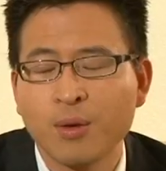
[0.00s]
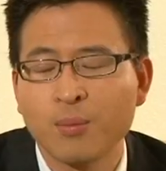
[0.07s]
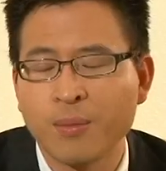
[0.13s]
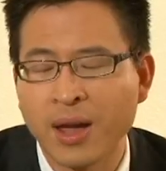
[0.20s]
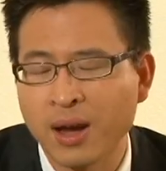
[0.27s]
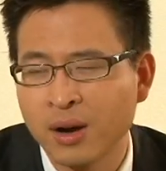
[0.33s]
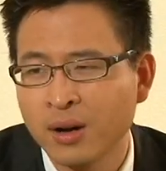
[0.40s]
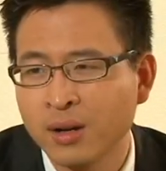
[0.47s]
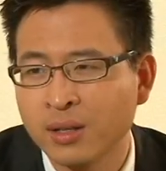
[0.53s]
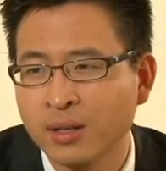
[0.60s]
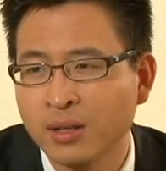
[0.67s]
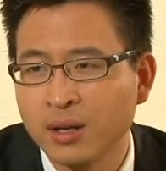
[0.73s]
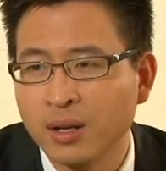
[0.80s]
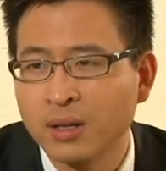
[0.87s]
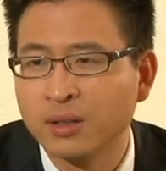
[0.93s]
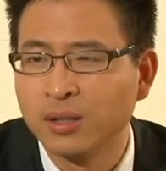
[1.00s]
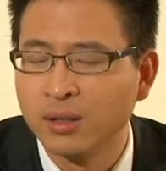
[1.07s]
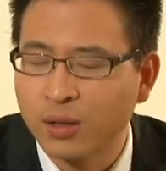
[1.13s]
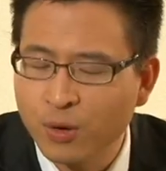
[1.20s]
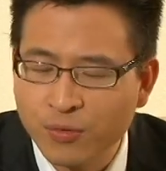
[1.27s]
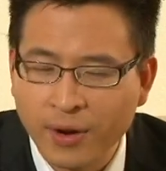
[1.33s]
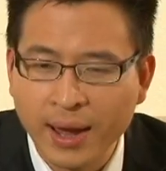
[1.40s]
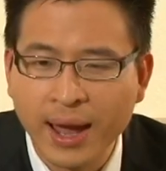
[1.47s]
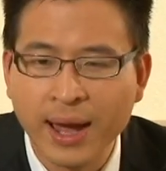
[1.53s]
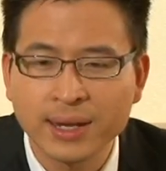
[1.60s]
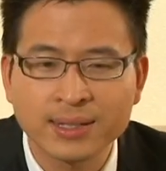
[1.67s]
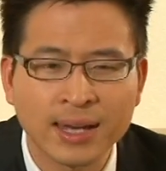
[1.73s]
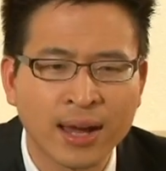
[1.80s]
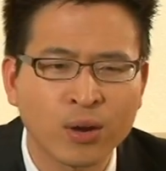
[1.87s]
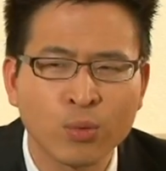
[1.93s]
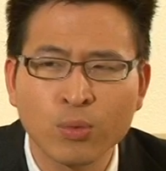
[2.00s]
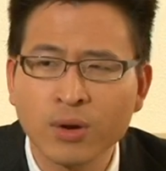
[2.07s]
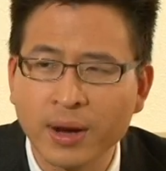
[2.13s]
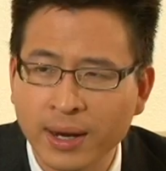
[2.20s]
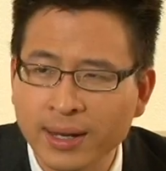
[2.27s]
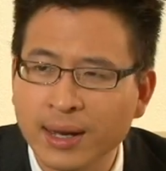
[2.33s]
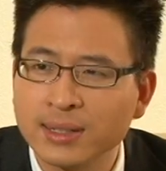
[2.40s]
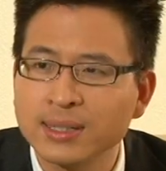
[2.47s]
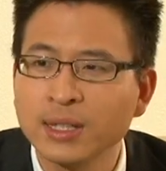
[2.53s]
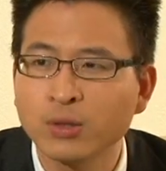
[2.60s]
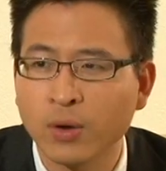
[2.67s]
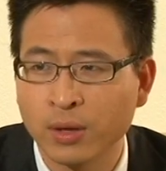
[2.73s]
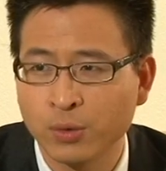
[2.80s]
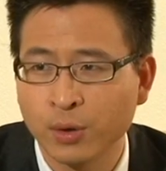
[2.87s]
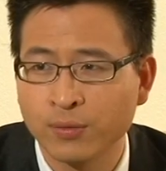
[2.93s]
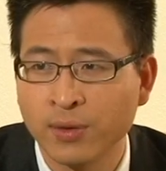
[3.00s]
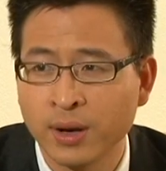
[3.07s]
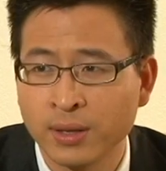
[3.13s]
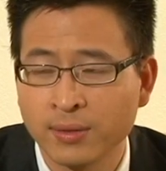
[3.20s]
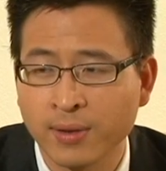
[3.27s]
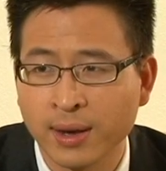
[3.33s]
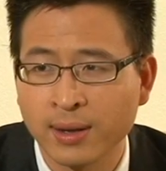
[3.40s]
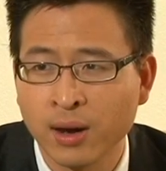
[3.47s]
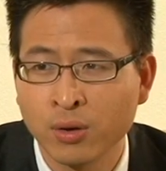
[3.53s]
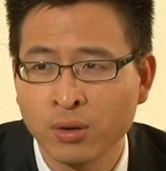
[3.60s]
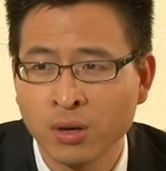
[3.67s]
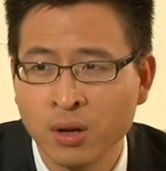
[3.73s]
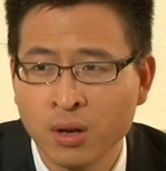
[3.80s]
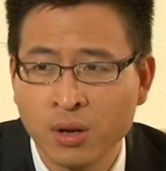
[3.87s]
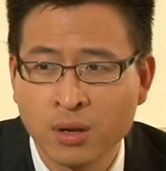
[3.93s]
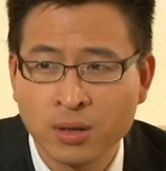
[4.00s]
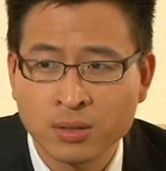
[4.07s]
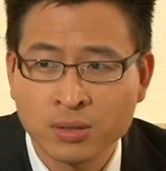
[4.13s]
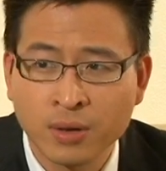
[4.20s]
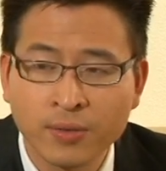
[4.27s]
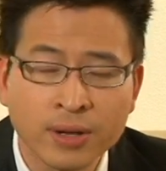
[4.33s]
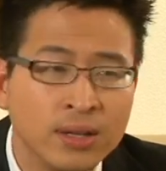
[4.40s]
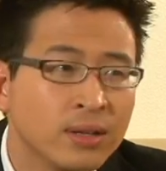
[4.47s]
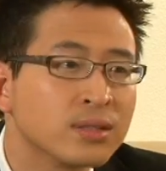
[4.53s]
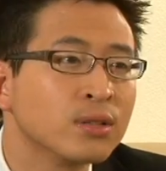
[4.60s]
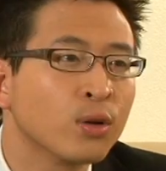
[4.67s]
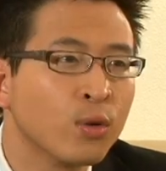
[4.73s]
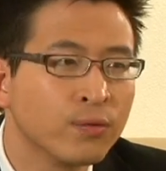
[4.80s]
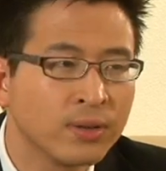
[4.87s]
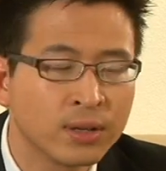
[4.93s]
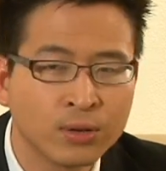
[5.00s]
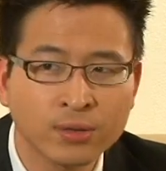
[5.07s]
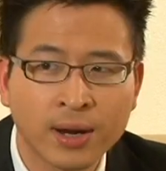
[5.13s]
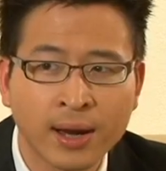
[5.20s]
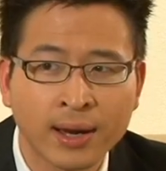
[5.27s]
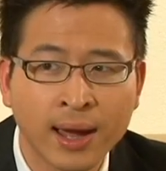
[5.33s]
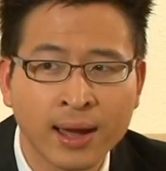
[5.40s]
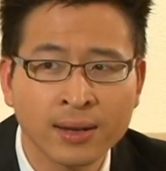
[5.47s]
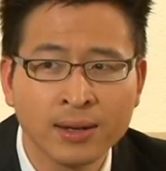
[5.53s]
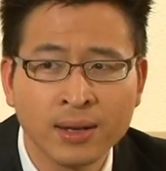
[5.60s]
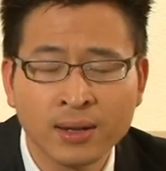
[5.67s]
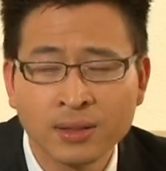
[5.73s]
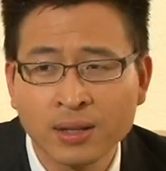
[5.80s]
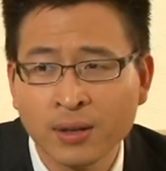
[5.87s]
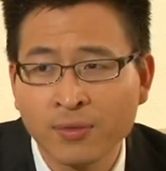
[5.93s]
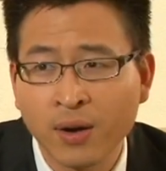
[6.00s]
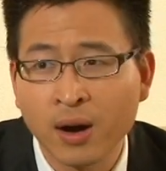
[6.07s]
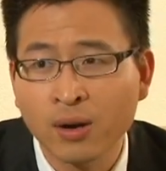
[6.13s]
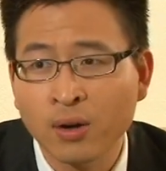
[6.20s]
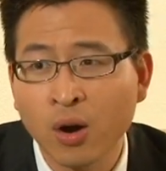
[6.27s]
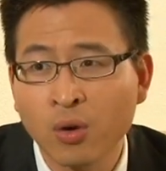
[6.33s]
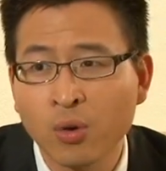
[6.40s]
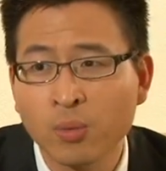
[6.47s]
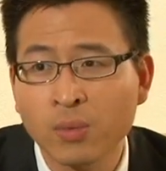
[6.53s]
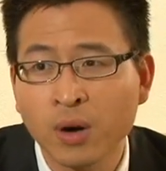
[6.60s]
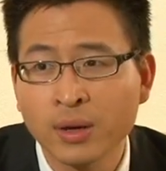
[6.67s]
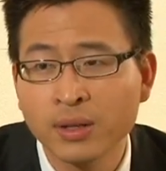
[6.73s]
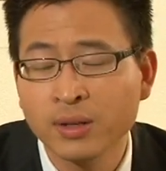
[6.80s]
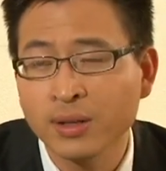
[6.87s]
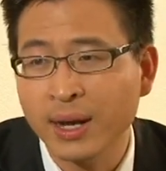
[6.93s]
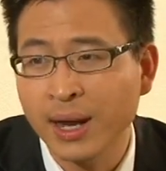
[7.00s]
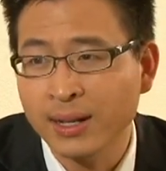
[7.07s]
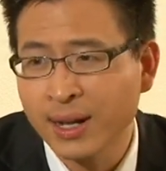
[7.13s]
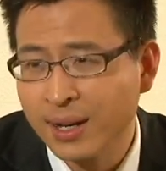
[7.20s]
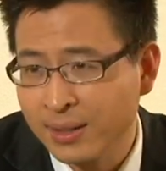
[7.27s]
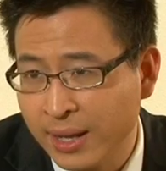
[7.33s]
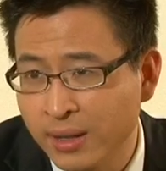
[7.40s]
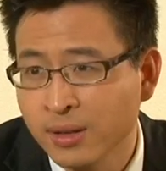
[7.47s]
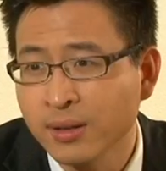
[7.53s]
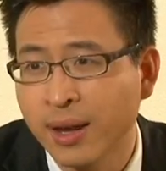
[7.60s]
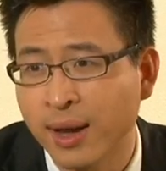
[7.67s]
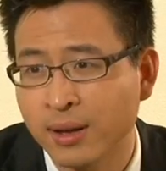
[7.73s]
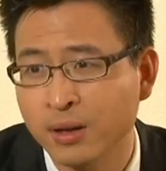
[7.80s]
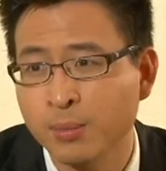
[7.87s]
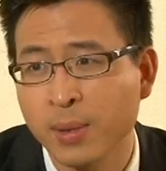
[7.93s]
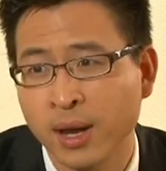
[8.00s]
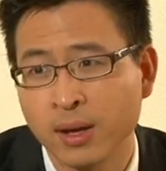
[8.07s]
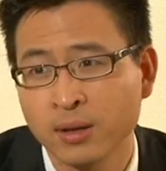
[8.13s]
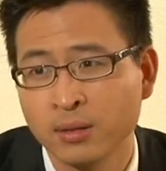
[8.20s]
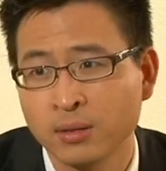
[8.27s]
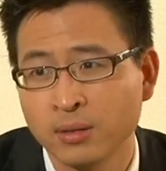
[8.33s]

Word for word: mẹ ơi thường không phải ai trẻ cũng có khả năng trí tuệ tuyệt vời như vậy đâu so với những sướng công viên của đài khác thì vợ con cũng có những khả năng đầy hứa hẹn đó mẹ